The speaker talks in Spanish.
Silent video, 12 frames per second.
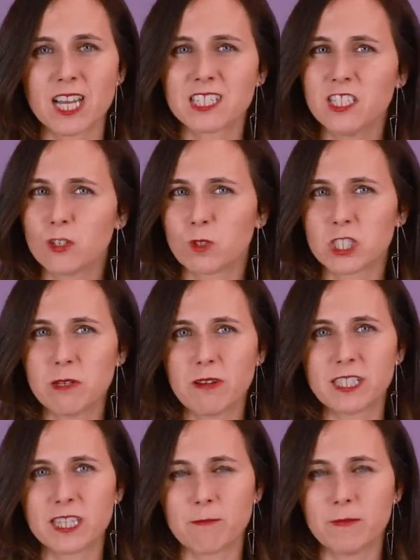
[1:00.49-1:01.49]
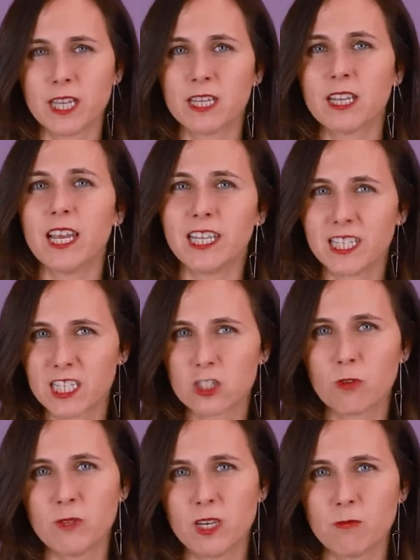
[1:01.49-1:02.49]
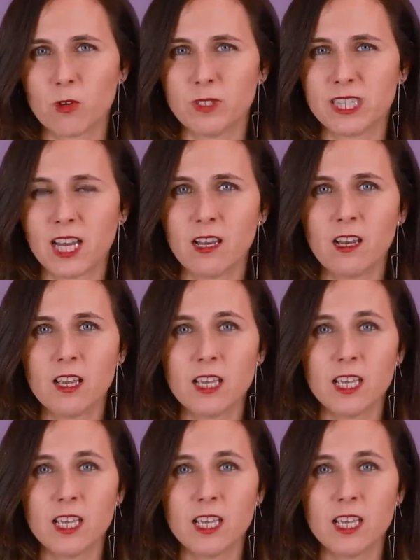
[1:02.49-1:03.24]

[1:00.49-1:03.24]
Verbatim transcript: ha sido posible también el ingreso mínimo vital